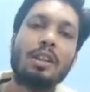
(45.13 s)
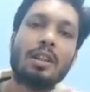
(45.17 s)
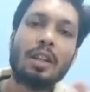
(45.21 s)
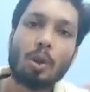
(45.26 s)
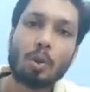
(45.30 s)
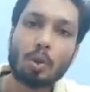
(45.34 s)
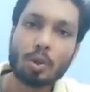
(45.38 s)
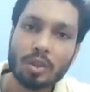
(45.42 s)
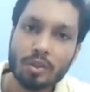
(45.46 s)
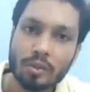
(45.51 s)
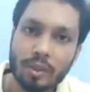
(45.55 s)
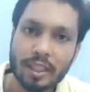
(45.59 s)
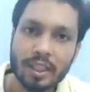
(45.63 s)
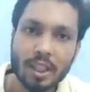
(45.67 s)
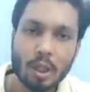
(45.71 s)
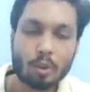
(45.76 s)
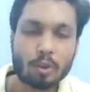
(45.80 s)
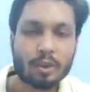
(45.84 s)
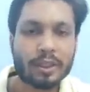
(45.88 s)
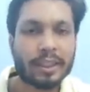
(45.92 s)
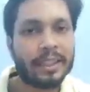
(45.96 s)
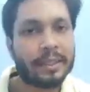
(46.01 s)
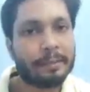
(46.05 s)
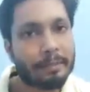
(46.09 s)
राउंड थ्री
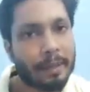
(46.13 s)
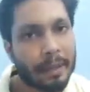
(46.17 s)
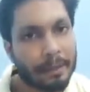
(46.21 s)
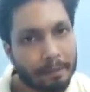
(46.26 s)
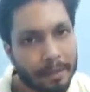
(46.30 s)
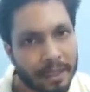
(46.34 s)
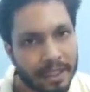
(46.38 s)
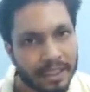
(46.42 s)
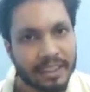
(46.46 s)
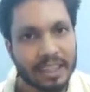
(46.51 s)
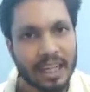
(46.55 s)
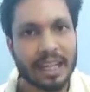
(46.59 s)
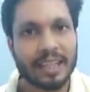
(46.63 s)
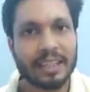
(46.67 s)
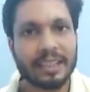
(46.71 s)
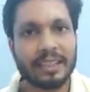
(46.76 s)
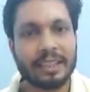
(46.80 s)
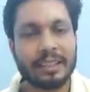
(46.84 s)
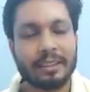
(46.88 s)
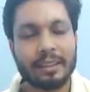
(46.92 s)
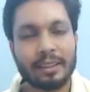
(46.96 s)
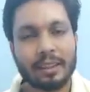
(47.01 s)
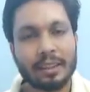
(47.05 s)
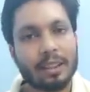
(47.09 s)
काउंसलिंग में भी
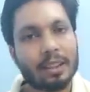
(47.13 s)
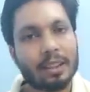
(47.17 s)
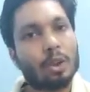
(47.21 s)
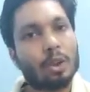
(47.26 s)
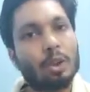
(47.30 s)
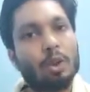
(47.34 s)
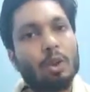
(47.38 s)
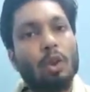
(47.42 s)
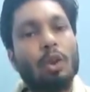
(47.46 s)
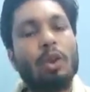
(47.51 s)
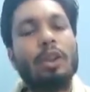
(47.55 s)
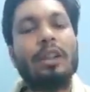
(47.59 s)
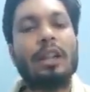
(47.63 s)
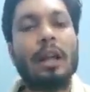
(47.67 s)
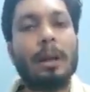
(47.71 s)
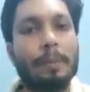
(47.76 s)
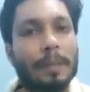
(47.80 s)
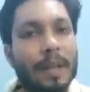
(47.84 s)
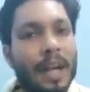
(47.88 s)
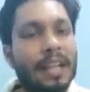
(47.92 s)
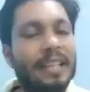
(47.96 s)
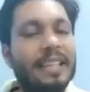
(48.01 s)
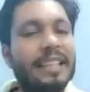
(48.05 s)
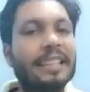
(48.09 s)
जाएगी तो
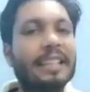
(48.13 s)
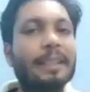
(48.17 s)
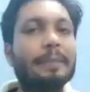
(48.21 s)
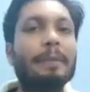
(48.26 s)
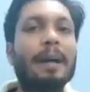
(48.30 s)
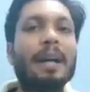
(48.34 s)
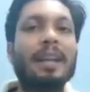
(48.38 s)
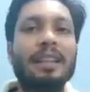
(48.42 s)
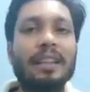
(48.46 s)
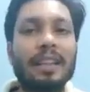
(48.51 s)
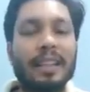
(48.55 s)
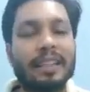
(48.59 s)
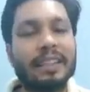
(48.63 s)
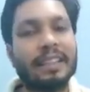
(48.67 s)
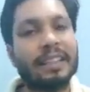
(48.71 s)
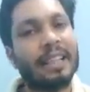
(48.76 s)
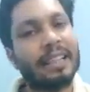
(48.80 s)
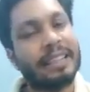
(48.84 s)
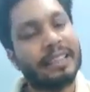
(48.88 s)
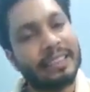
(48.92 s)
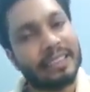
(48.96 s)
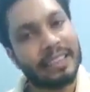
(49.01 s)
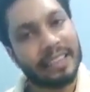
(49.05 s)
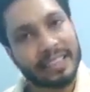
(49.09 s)
घबराने की बात नहीं
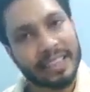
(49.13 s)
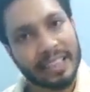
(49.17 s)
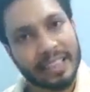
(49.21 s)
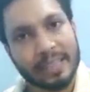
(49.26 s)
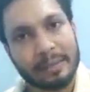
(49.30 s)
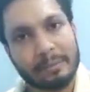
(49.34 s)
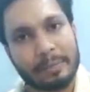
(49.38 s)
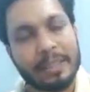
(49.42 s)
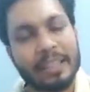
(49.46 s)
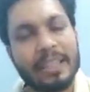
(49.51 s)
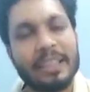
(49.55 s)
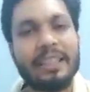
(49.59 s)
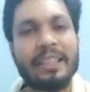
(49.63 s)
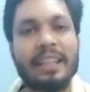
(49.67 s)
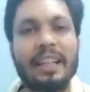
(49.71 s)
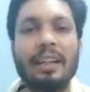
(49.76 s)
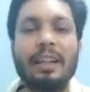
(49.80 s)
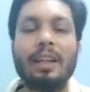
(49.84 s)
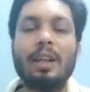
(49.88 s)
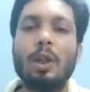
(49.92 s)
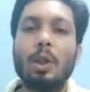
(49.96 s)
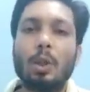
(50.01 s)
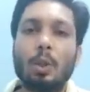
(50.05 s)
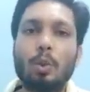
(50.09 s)
है जिन्हें नहीं मिली
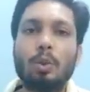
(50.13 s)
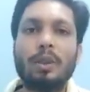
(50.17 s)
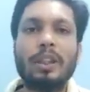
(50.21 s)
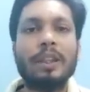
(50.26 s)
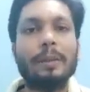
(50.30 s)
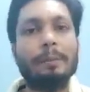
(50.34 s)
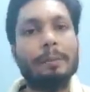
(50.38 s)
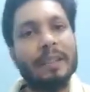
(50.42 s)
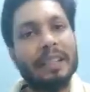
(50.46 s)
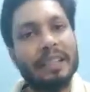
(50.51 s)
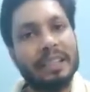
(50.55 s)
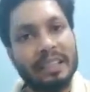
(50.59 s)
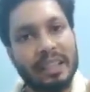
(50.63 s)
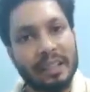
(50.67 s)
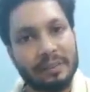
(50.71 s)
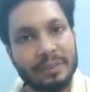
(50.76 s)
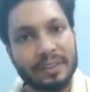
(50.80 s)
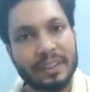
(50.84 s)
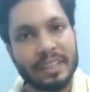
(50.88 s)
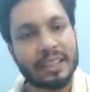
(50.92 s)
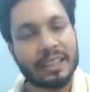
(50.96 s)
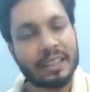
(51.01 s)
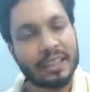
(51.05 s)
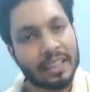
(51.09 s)
है उन्हें भी
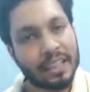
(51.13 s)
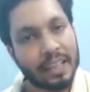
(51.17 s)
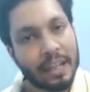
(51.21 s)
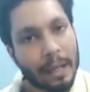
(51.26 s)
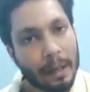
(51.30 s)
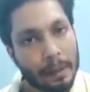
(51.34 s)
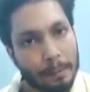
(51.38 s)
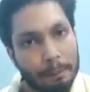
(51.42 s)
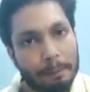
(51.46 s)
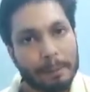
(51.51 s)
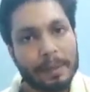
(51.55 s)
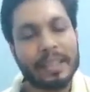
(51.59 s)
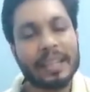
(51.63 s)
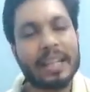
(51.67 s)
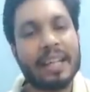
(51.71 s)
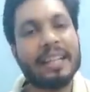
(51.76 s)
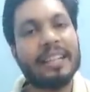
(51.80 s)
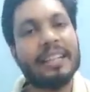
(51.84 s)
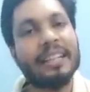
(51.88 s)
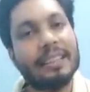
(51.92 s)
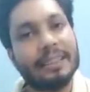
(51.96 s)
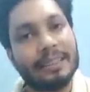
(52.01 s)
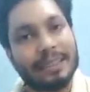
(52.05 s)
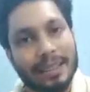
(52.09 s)
डेफिनेटली
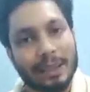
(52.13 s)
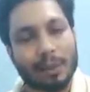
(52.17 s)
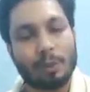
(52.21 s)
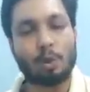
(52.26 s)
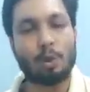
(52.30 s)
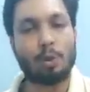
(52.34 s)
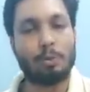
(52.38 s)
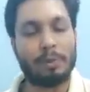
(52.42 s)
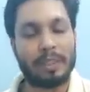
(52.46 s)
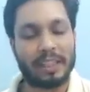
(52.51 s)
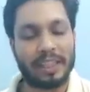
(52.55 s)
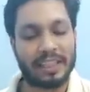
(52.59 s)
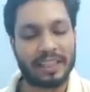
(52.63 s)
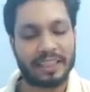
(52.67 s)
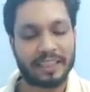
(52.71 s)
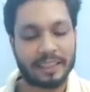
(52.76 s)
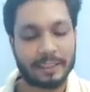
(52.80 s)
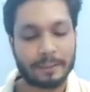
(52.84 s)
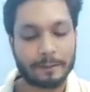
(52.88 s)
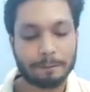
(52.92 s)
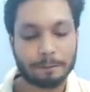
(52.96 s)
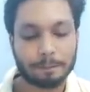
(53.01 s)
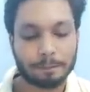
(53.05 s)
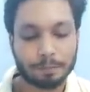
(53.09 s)
मिलेगी ज़रूर
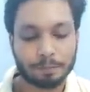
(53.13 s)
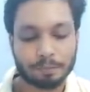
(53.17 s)
मिलेगी